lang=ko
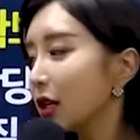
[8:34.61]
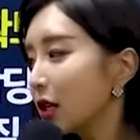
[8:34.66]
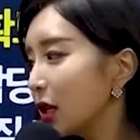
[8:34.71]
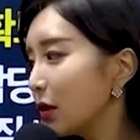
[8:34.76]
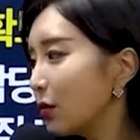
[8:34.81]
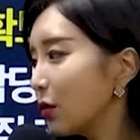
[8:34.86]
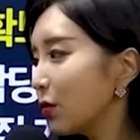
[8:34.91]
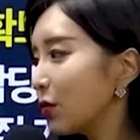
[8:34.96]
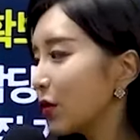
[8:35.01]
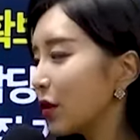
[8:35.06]

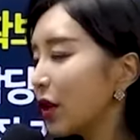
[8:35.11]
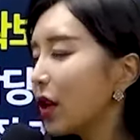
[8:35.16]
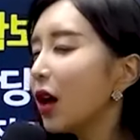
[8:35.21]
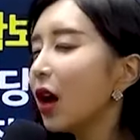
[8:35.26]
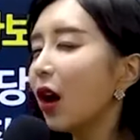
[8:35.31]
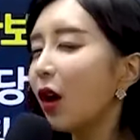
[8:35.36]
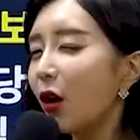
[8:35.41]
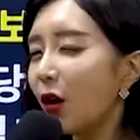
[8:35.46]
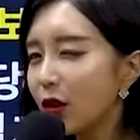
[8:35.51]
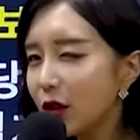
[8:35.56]
그 부분이
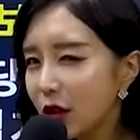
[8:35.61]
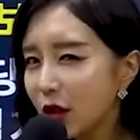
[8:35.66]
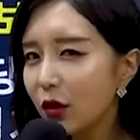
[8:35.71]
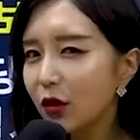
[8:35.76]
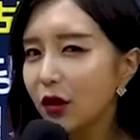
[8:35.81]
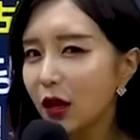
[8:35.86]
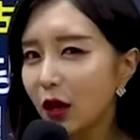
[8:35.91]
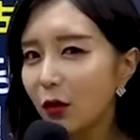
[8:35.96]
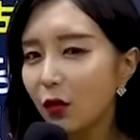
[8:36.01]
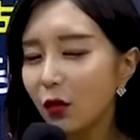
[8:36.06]

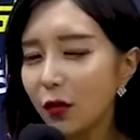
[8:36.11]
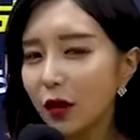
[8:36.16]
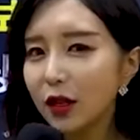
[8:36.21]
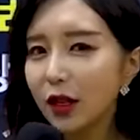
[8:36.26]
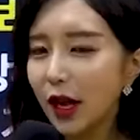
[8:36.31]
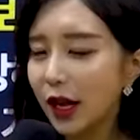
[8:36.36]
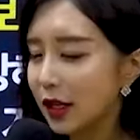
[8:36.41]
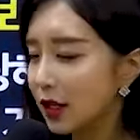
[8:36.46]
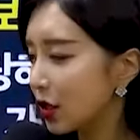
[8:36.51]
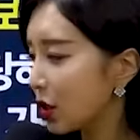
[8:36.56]
어떻게 보면
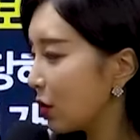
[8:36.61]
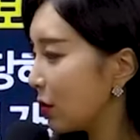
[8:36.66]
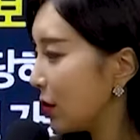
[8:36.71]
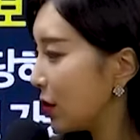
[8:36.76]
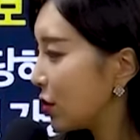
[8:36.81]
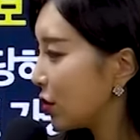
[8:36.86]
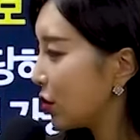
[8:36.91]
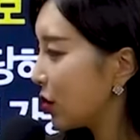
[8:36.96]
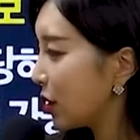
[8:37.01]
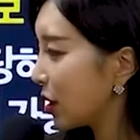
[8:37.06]

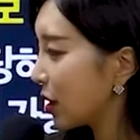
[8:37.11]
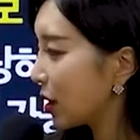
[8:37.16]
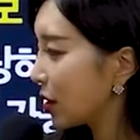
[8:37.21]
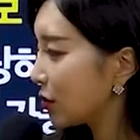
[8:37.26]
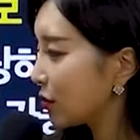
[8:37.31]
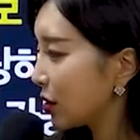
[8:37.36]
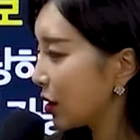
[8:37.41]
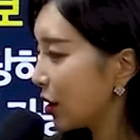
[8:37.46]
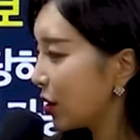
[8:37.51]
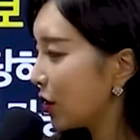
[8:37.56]
단점일 수
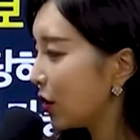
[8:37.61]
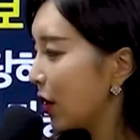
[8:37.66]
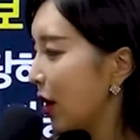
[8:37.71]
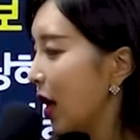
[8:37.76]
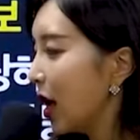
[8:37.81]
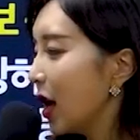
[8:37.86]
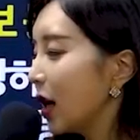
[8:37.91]
있겠고요.